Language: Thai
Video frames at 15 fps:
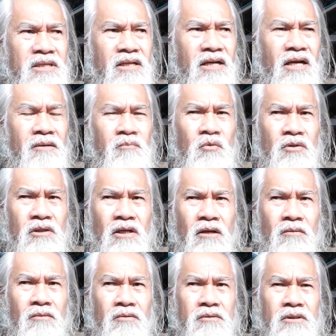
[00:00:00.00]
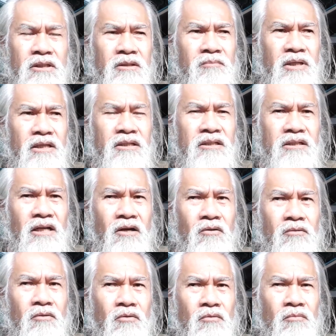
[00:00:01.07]
มีการปวดเข่าเดินไปขึ้นเขา
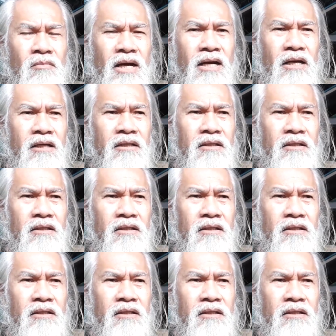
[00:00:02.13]
ลงมา